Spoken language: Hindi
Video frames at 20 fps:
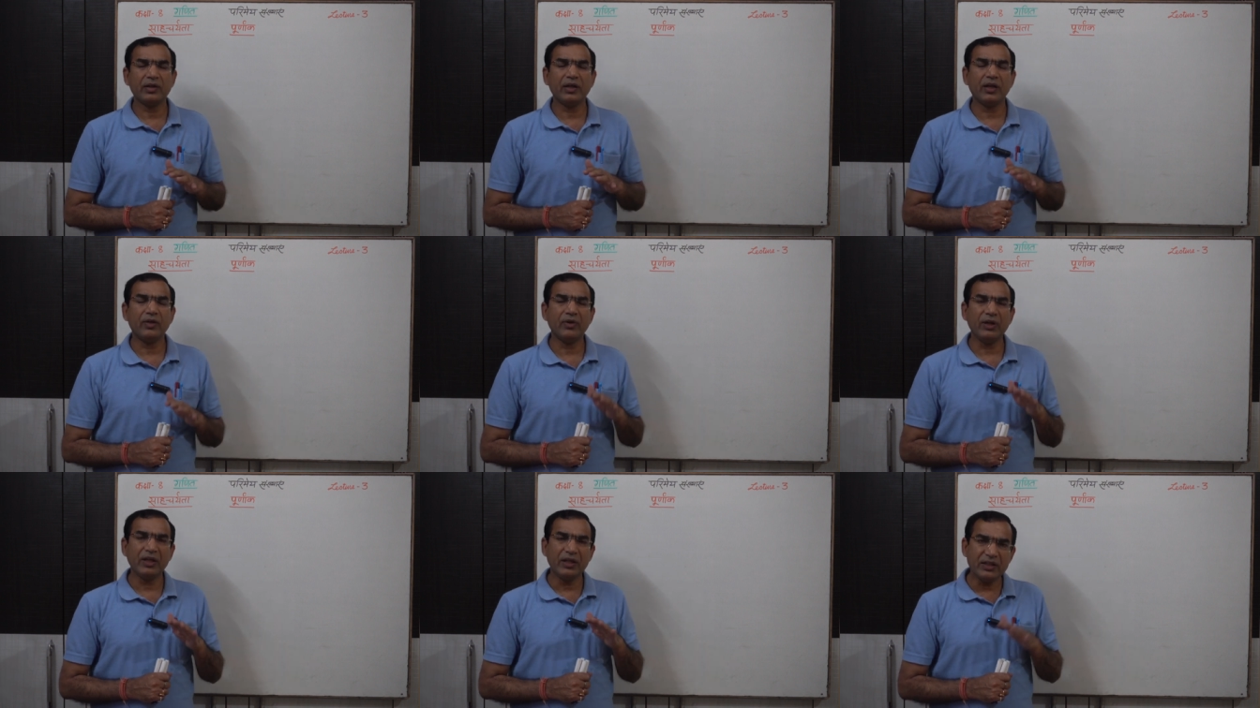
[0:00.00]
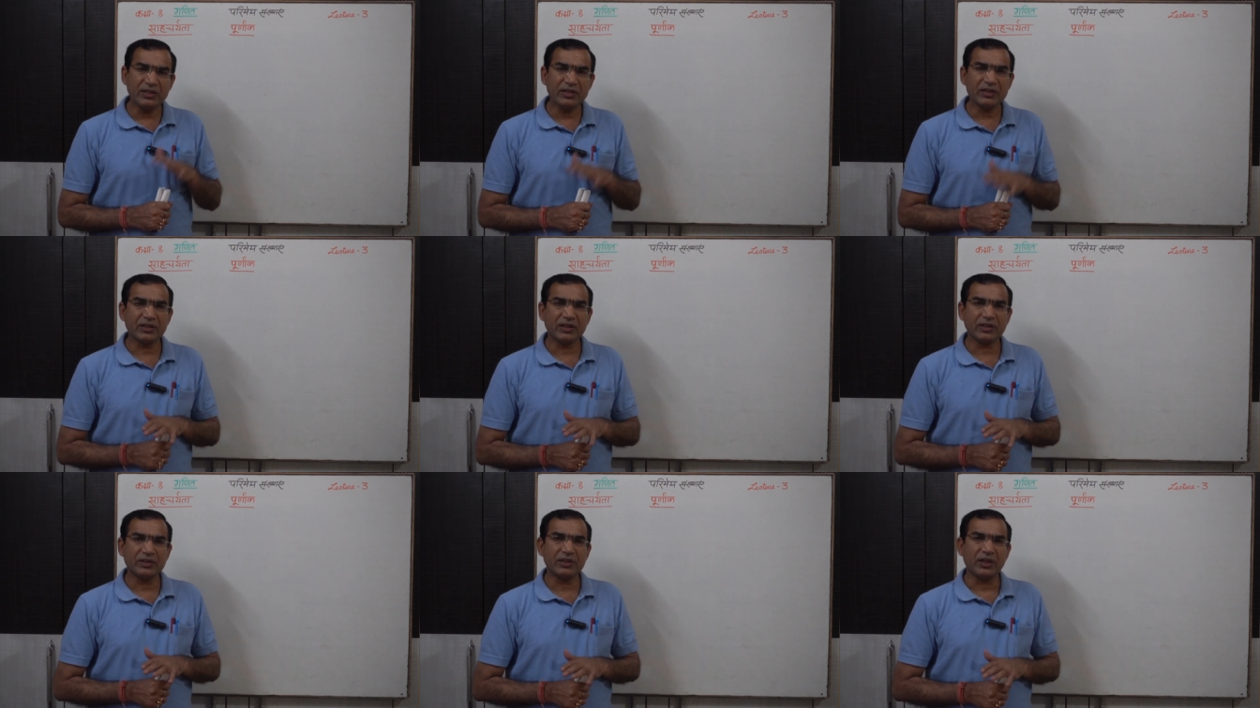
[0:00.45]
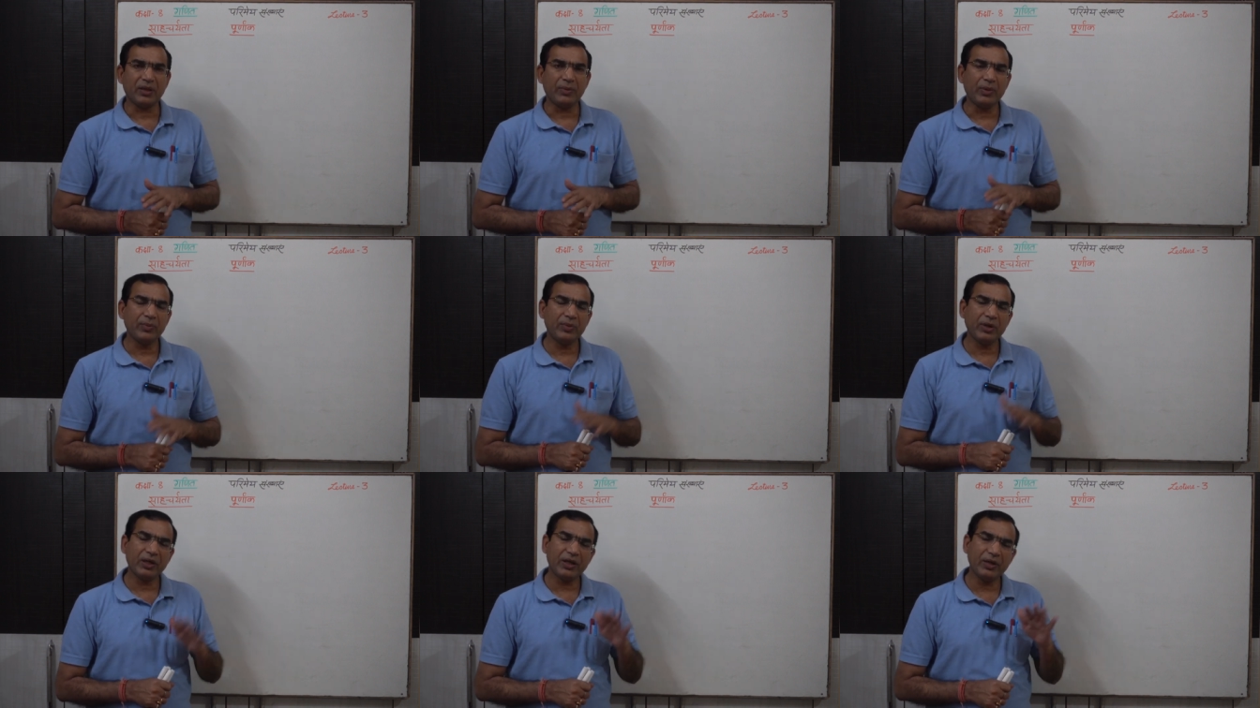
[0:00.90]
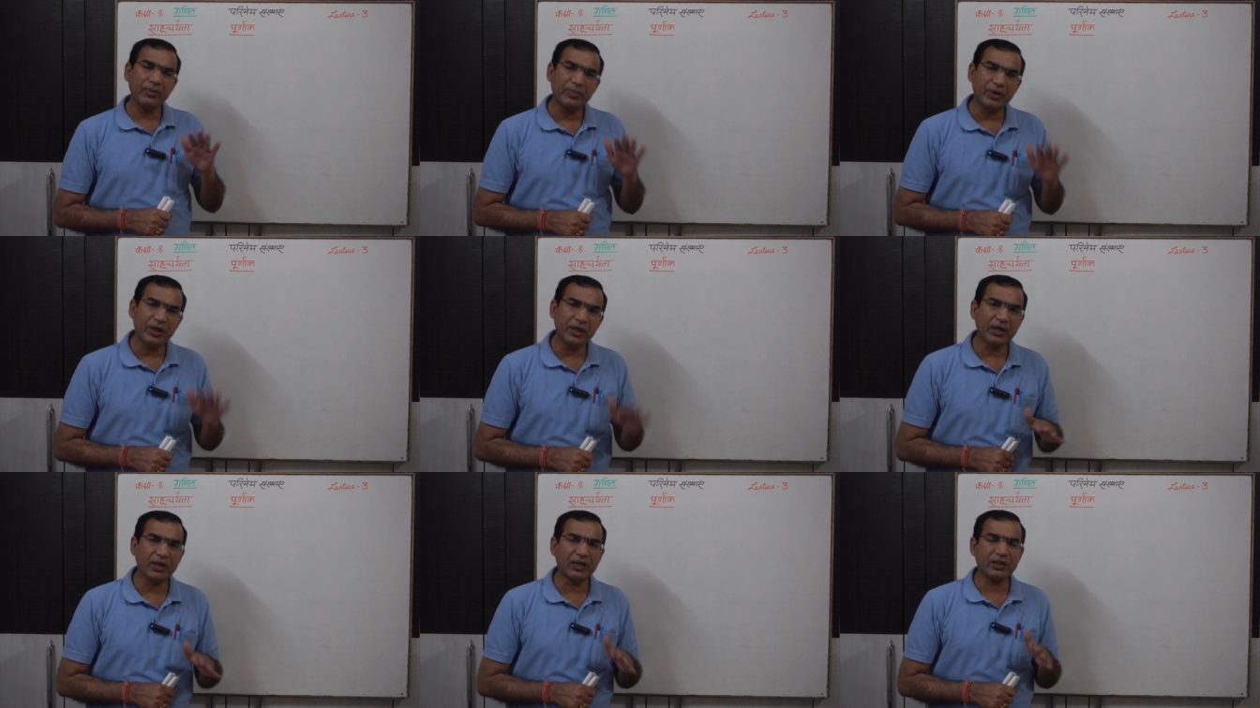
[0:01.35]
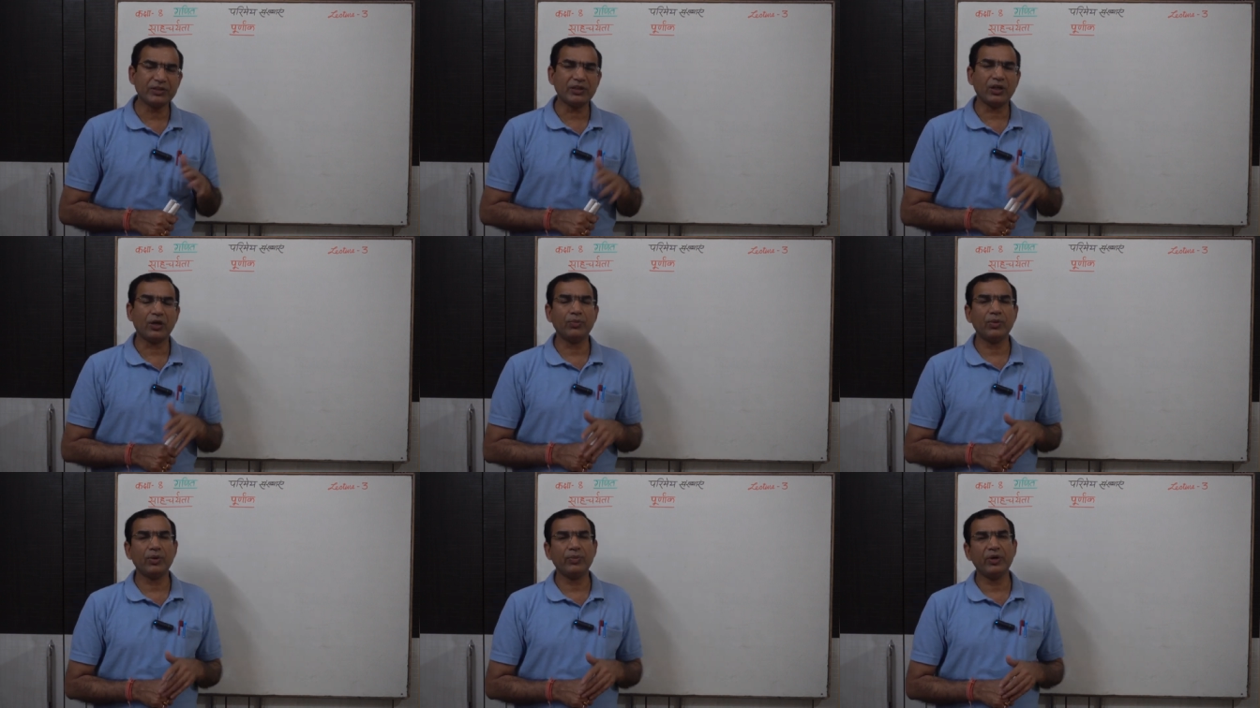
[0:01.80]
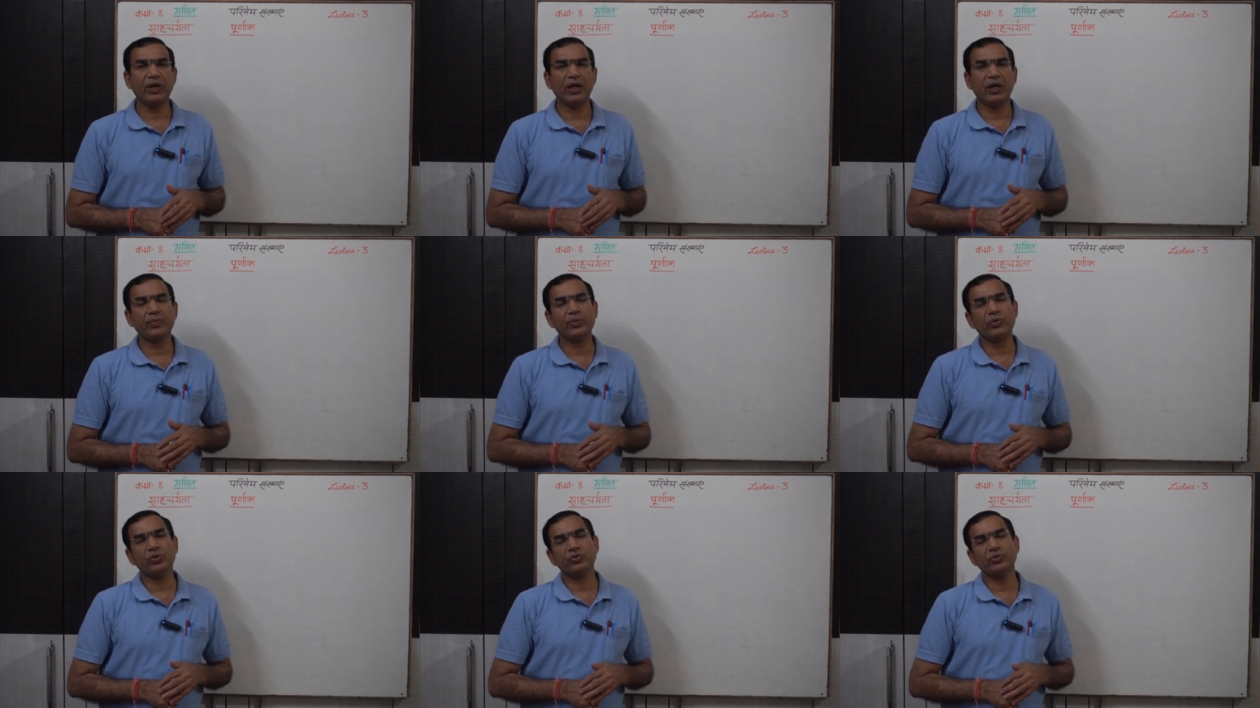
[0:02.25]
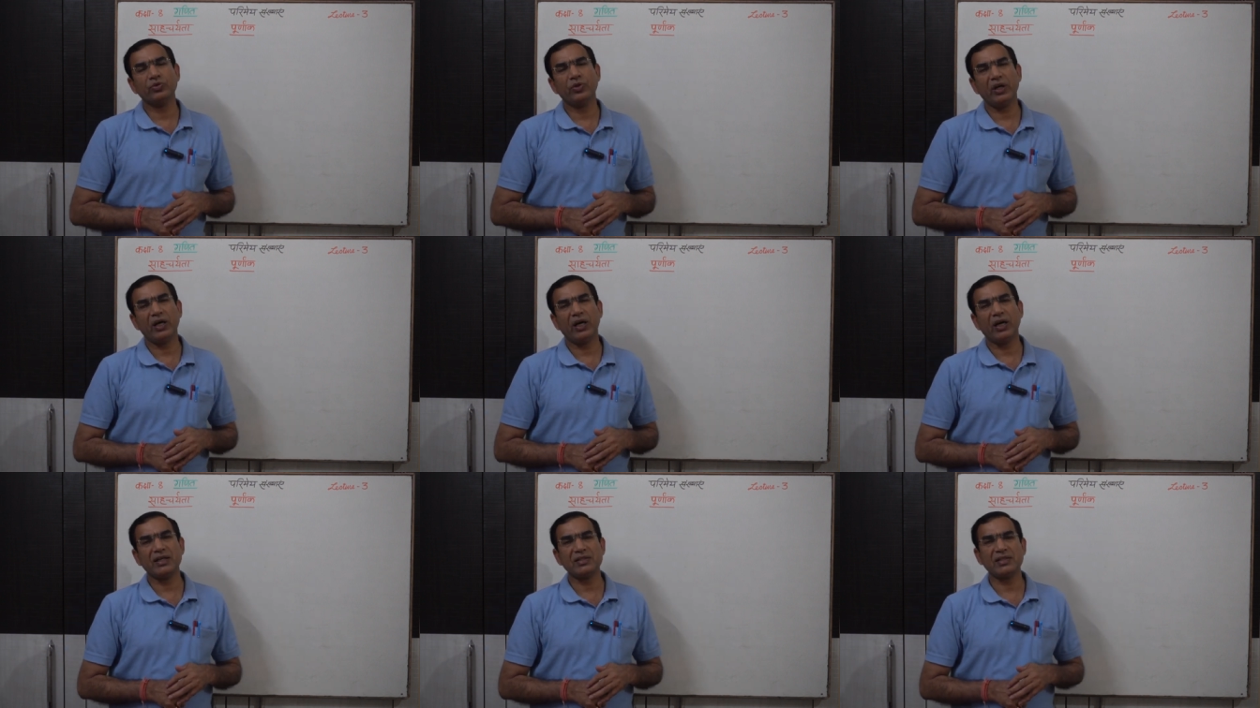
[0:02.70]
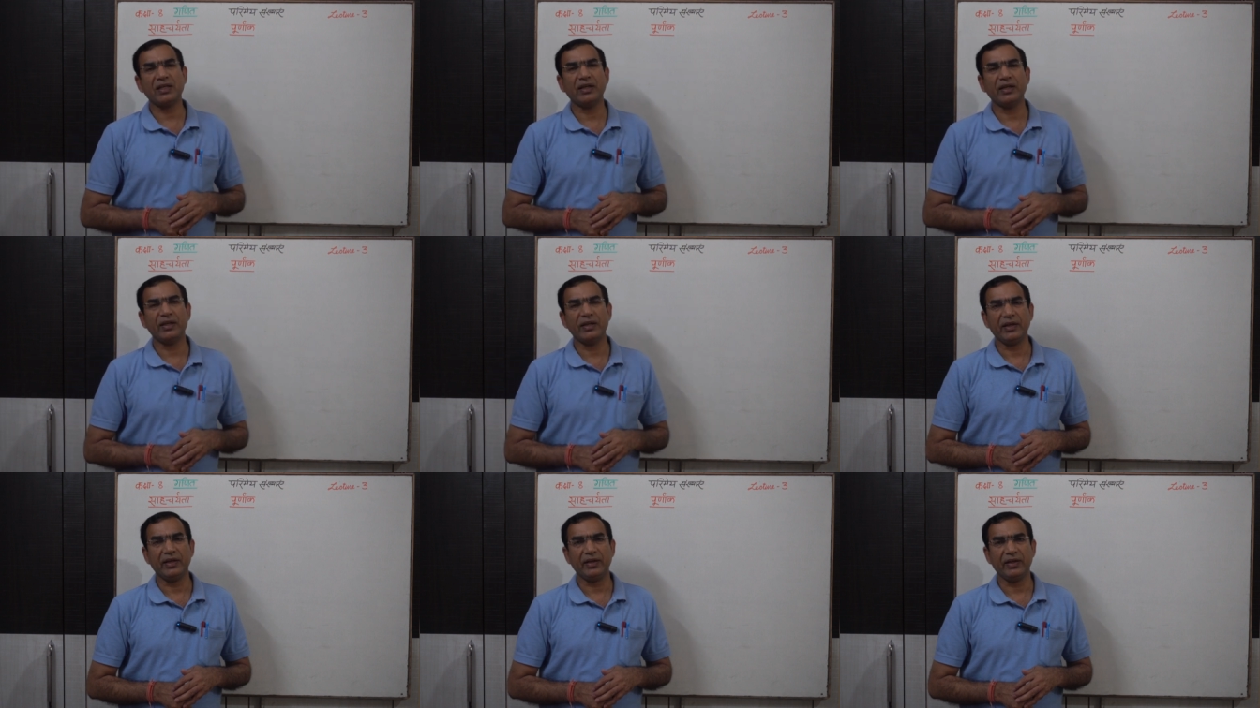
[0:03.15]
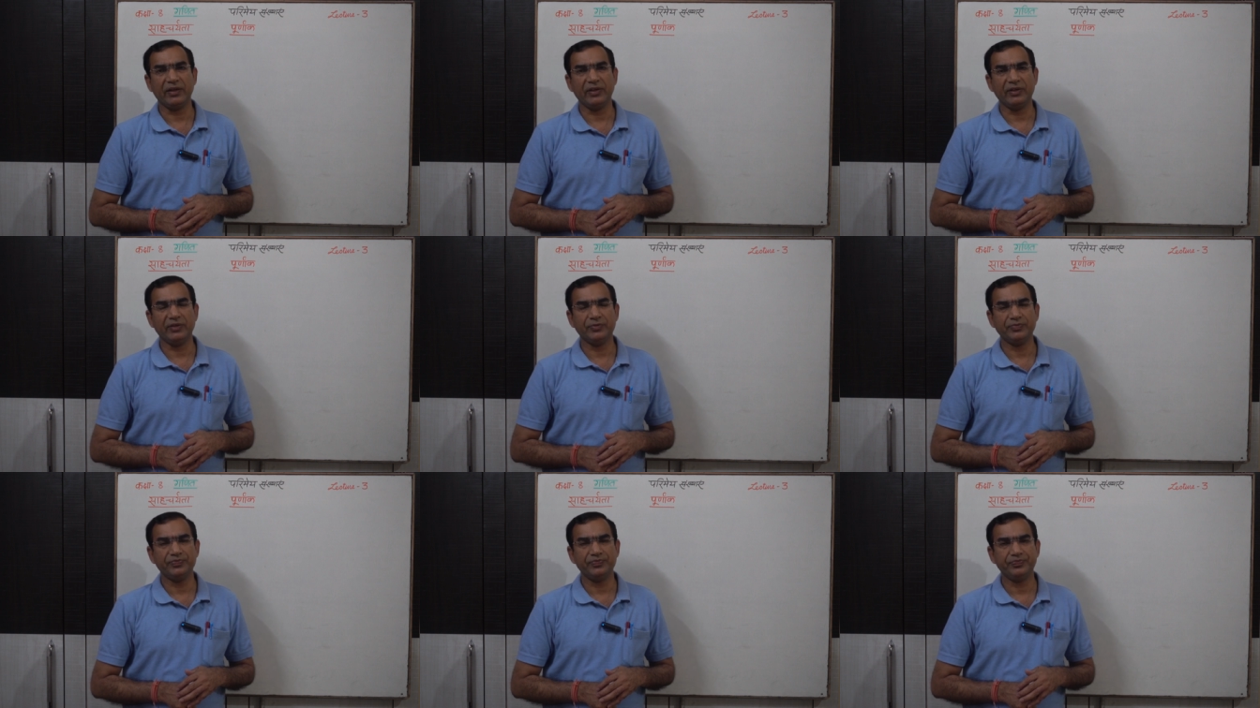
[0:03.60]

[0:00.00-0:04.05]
केवल इस कक्षा में बल्कि बड़ी कक्षाओं में भी आपको जो है आसानी रहेगी